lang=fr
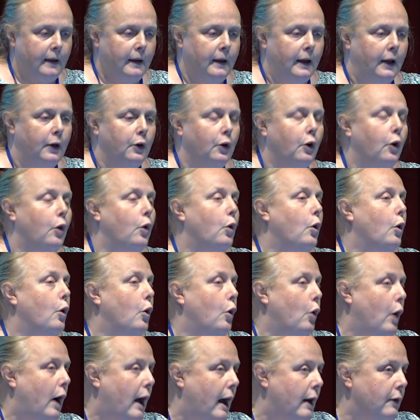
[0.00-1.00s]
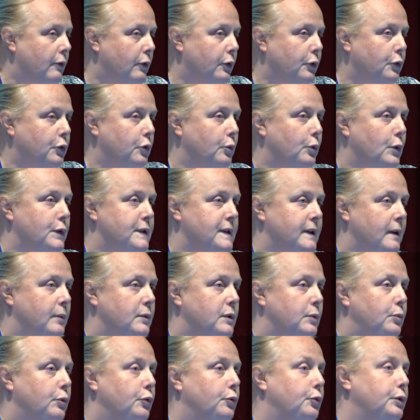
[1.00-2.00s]
Alors, avant de commencer un
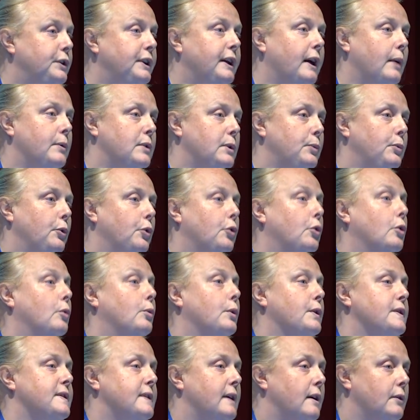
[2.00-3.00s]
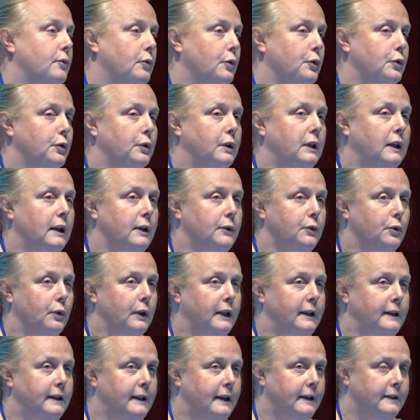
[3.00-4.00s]
petit peu de vous dire un petit peu comment ça a fonctionné là, sur
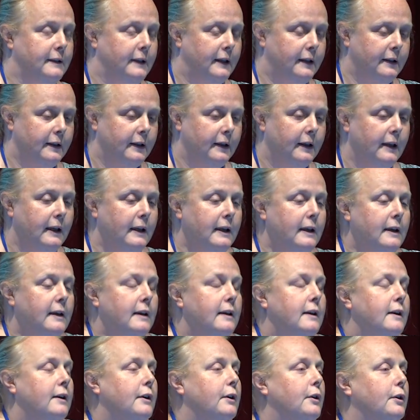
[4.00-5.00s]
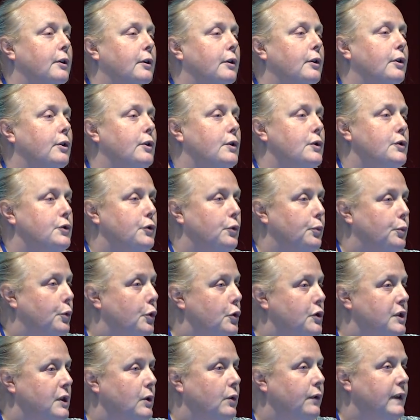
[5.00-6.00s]
l'année dernière, euh, ce
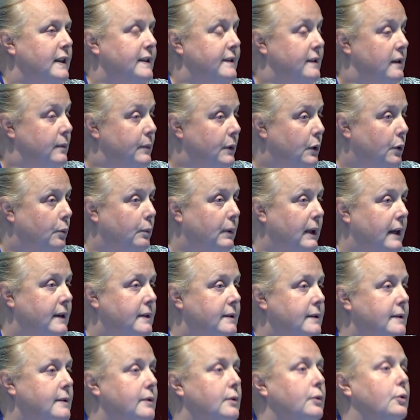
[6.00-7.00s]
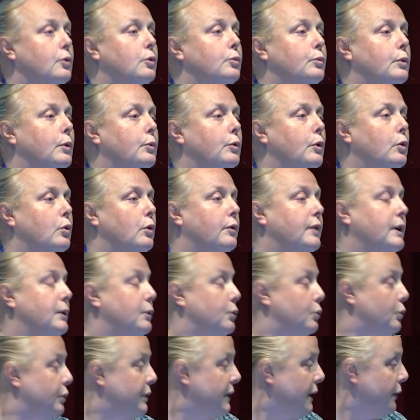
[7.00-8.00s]
projet en fait s'est mis en place au moment où en
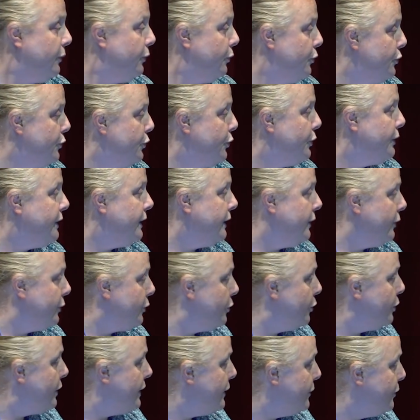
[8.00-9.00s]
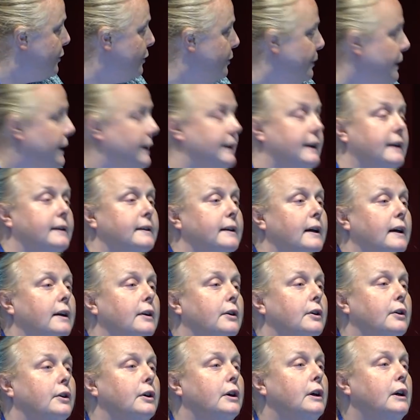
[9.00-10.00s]
fait où on a fusionné entre réseau
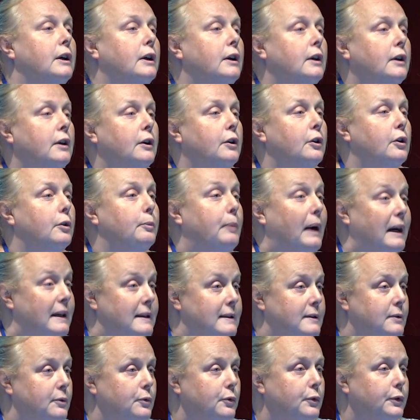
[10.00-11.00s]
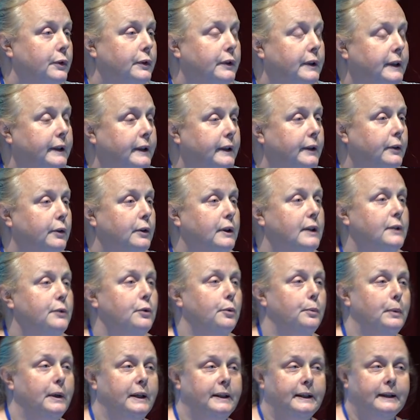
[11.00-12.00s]
périnatal euh, Paris Sud et
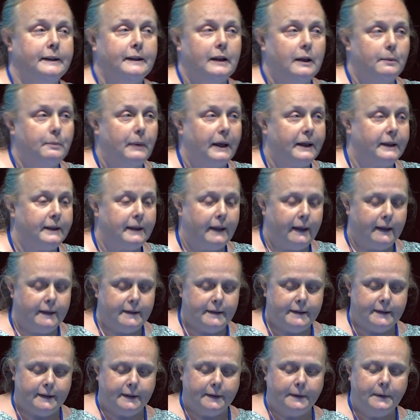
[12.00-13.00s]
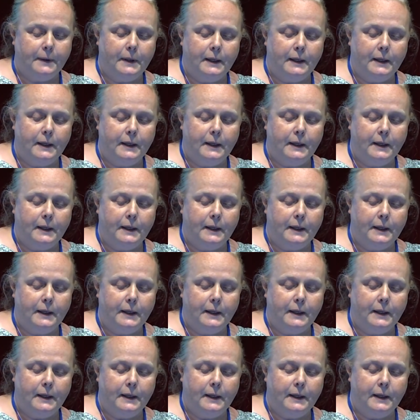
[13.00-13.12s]
réseau périnatal Paris Est.